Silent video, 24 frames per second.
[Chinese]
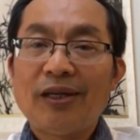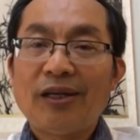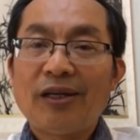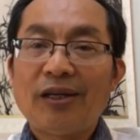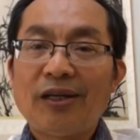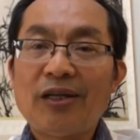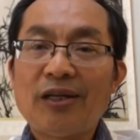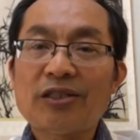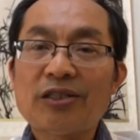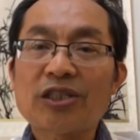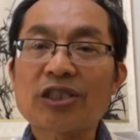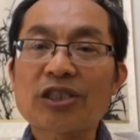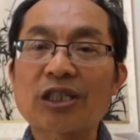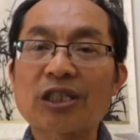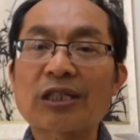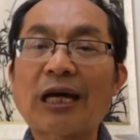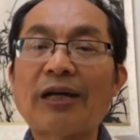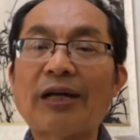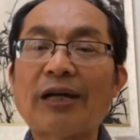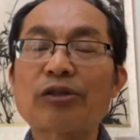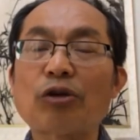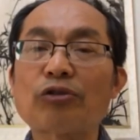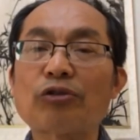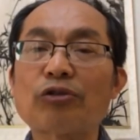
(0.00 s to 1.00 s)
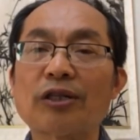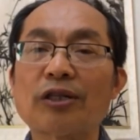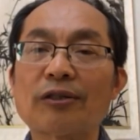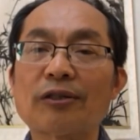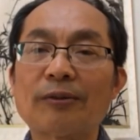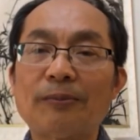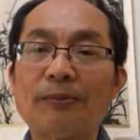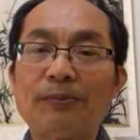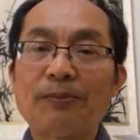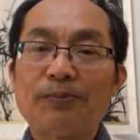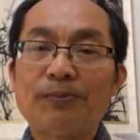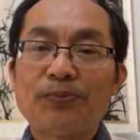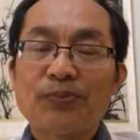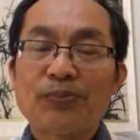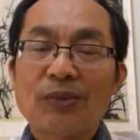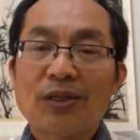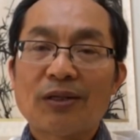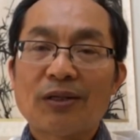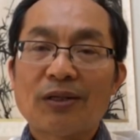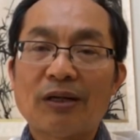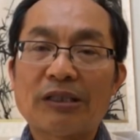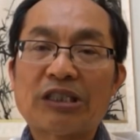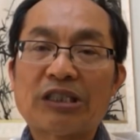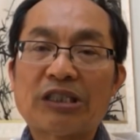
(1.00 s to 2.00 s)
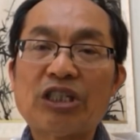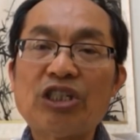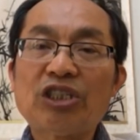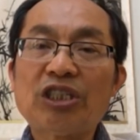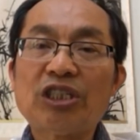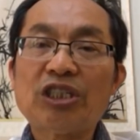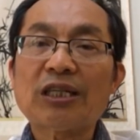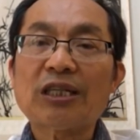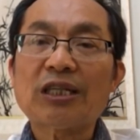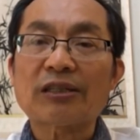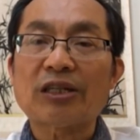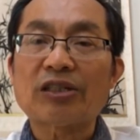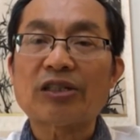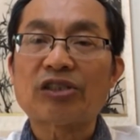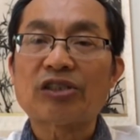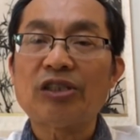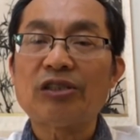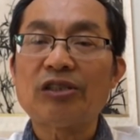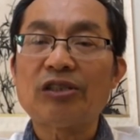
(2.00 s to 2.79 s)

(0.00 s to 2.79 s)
意识形态斗争、呃经济上的竞